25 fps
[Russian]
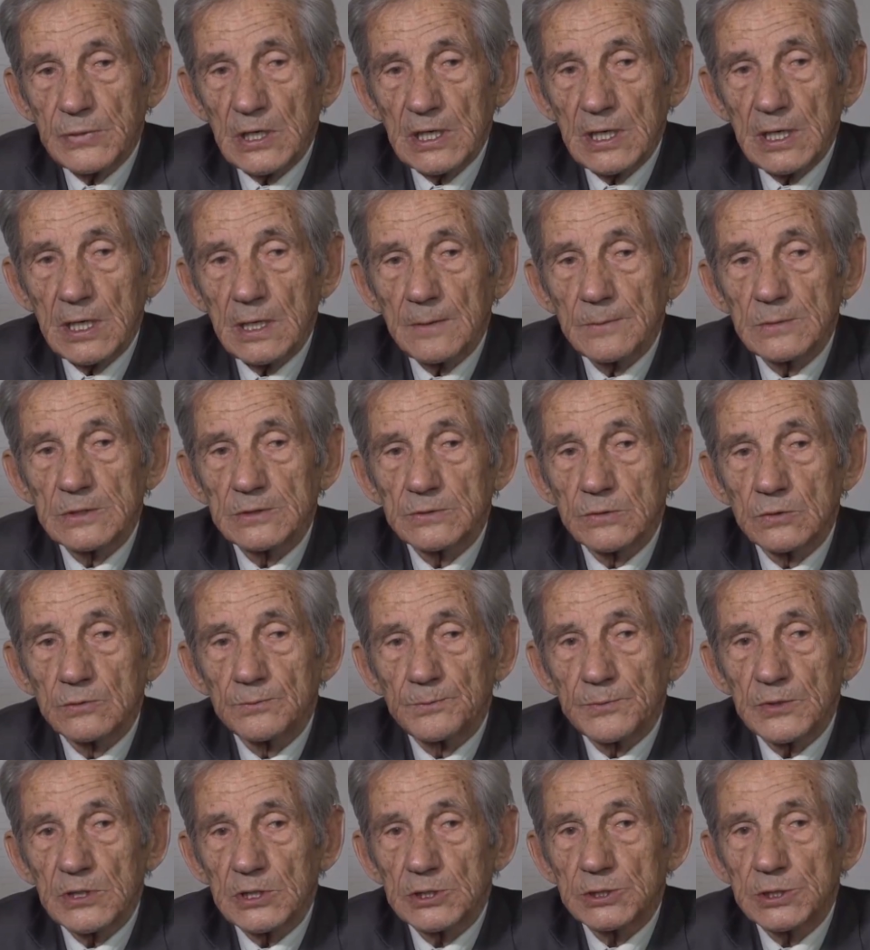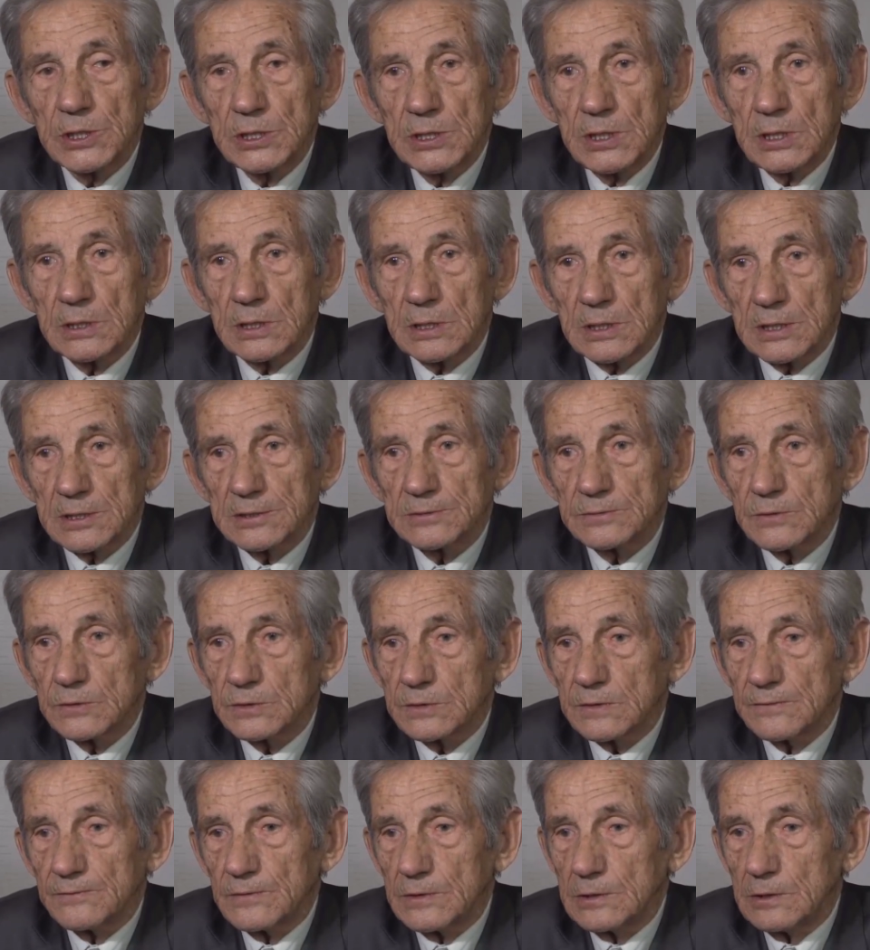пока мы тут прошли, а
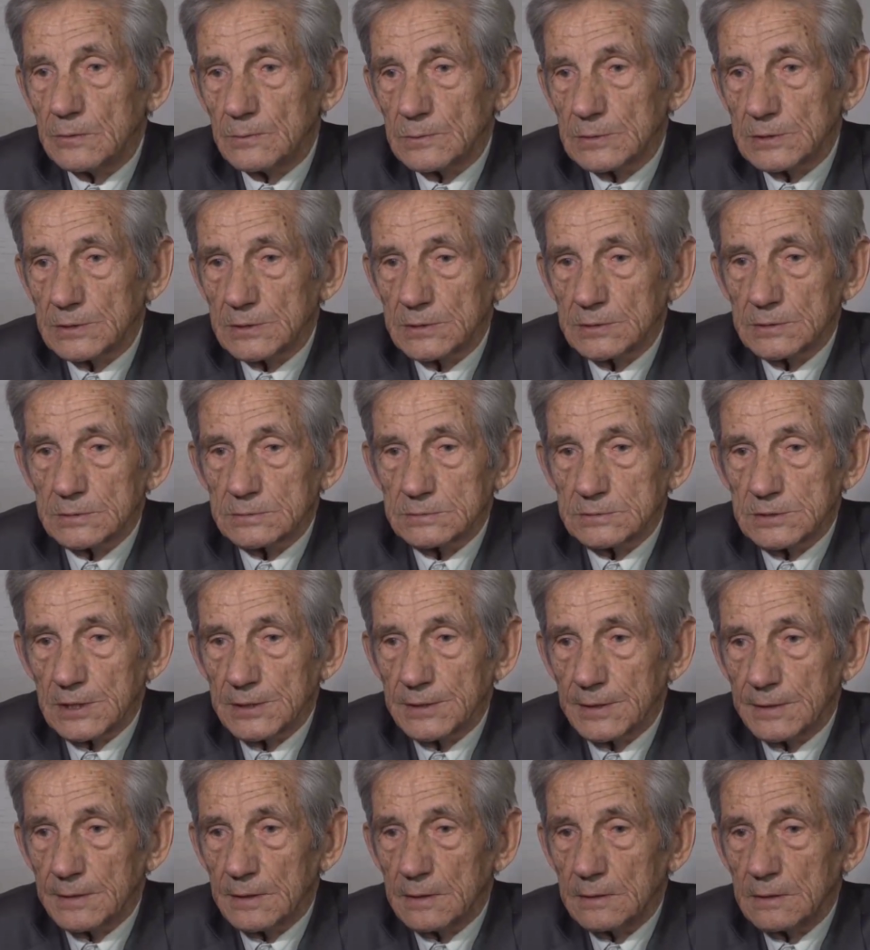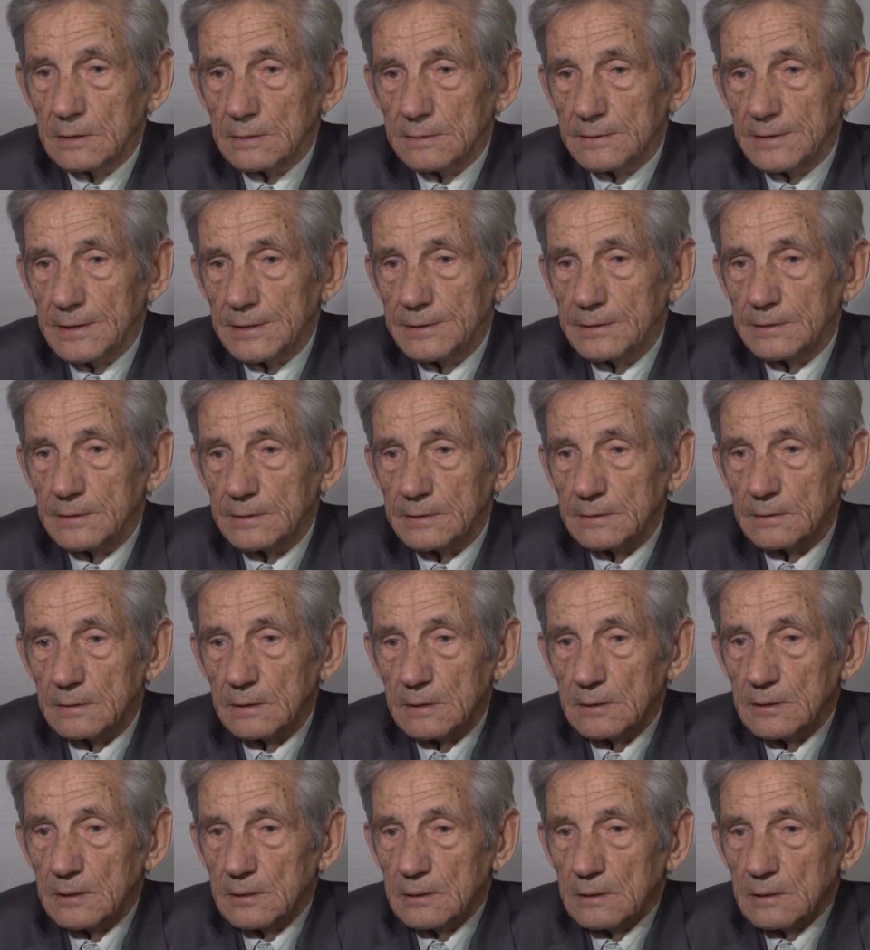кто-то, видимо, за это,
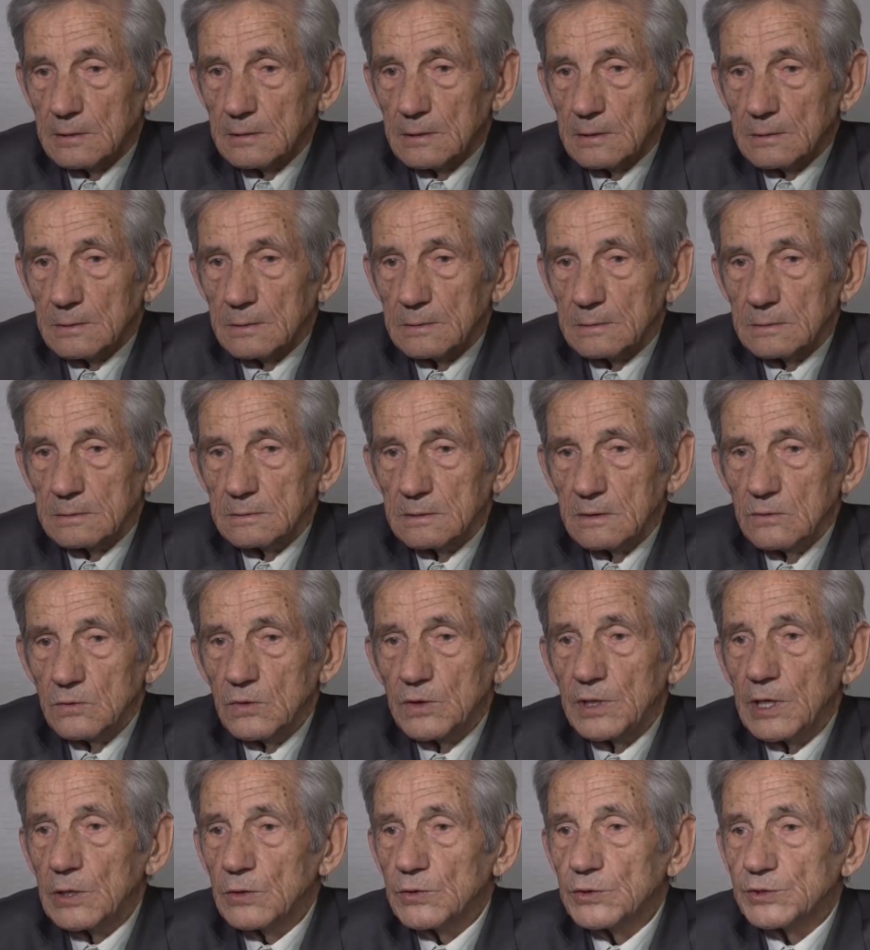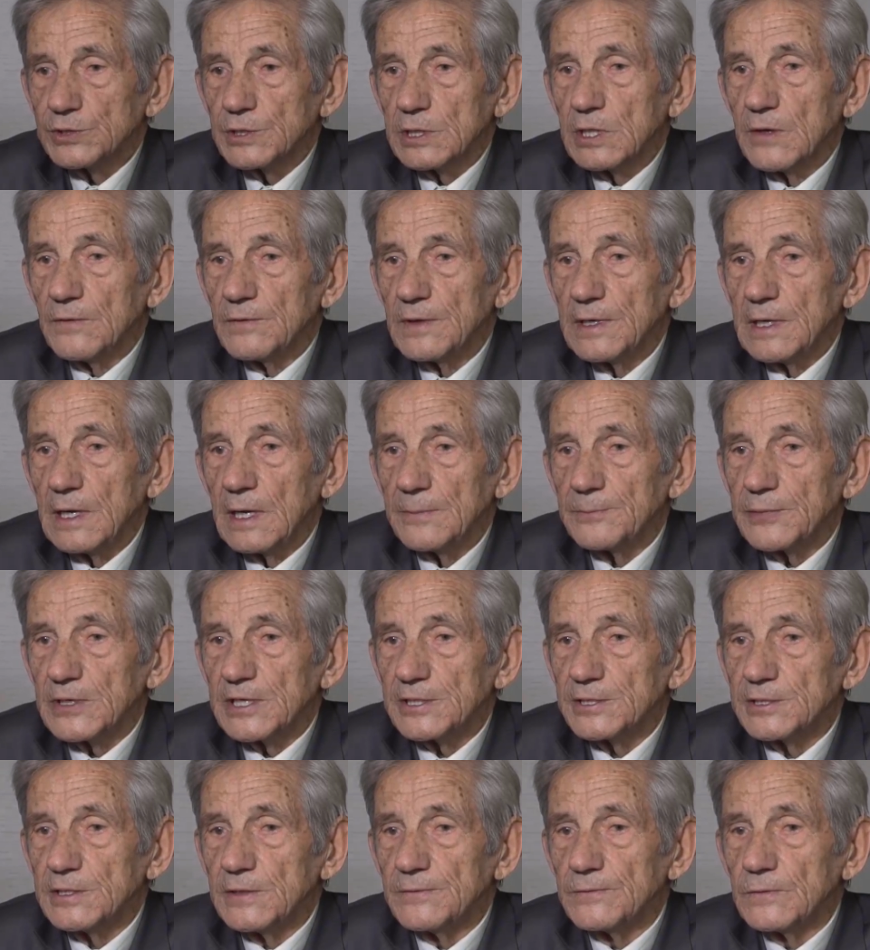ну, короче говоря,
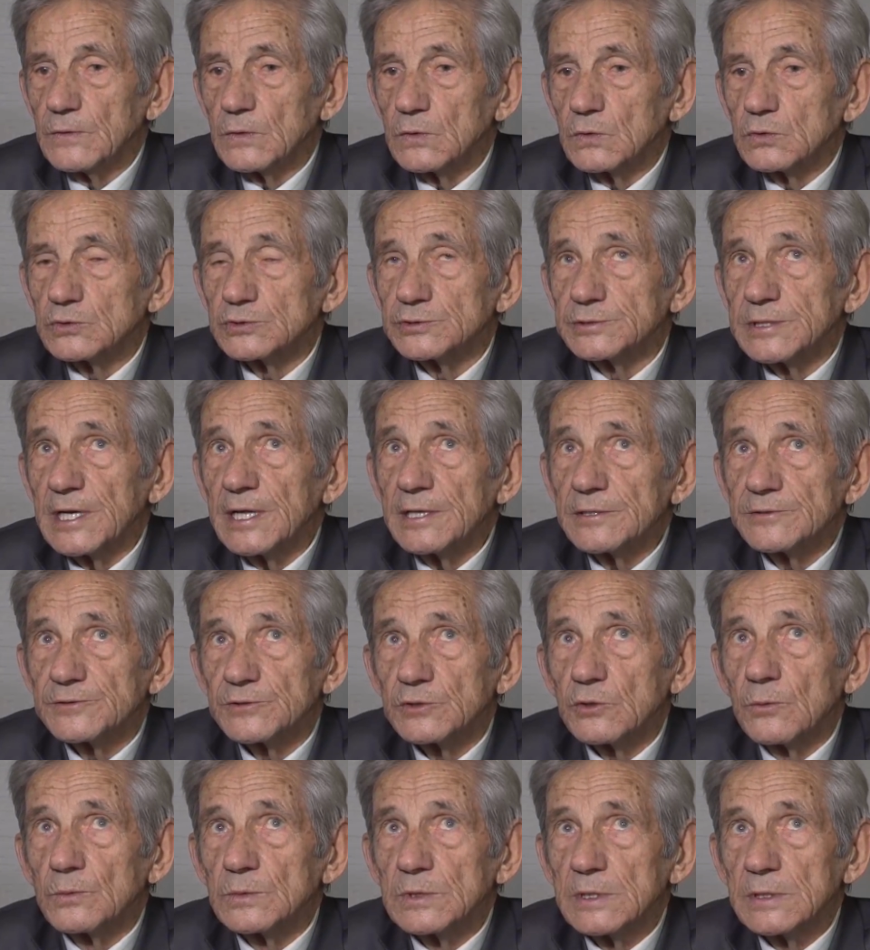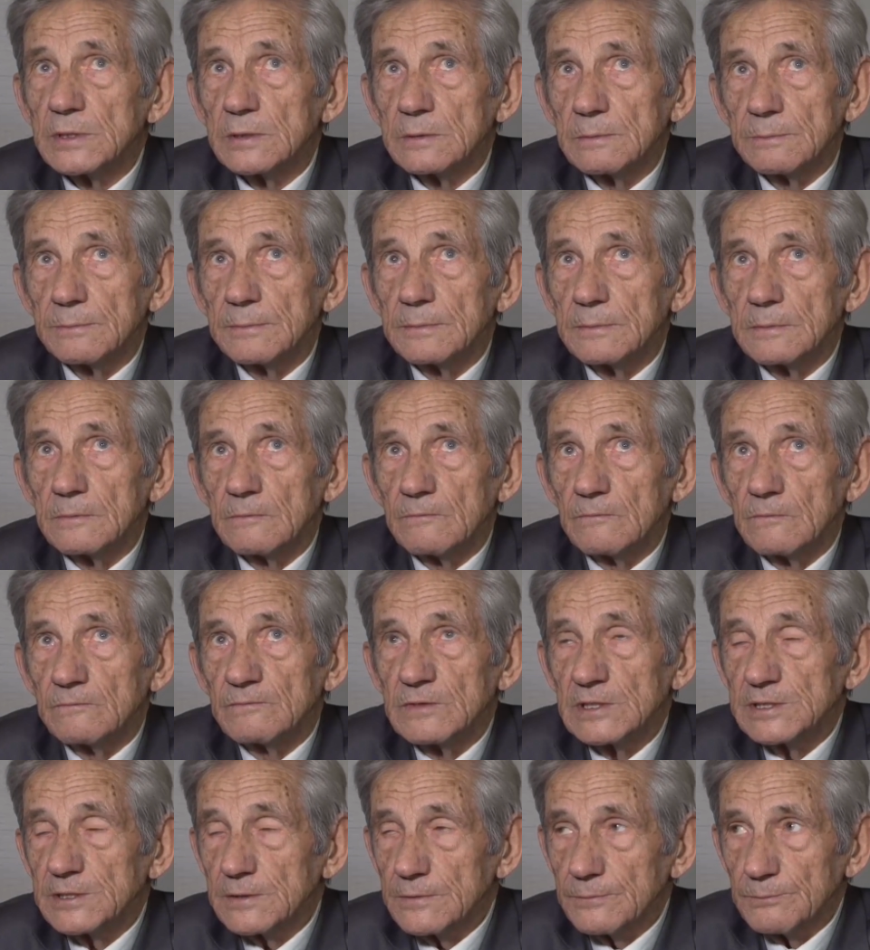противник узнал, что мы
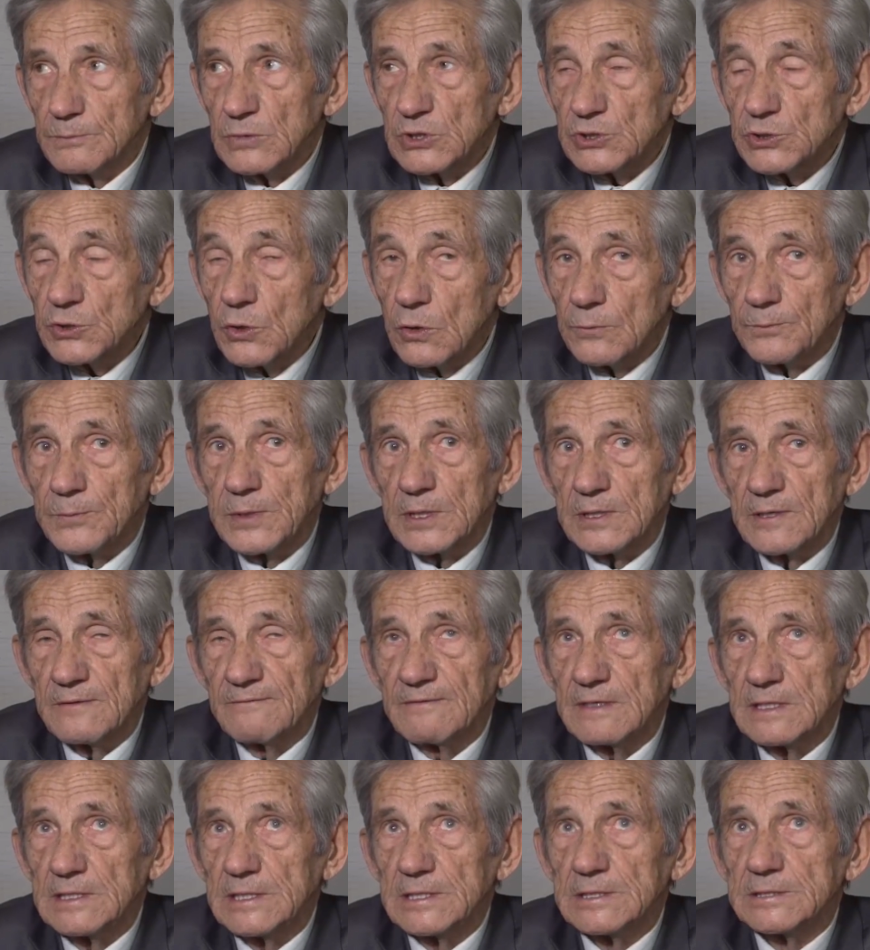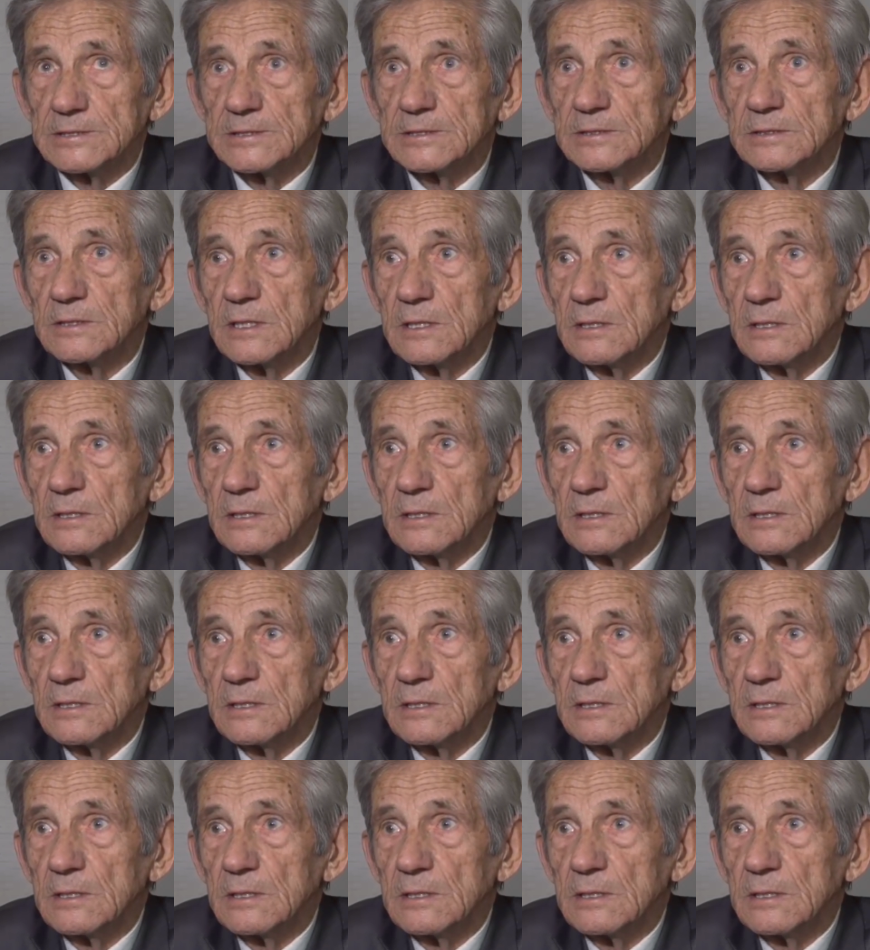в этот мешок прорвались,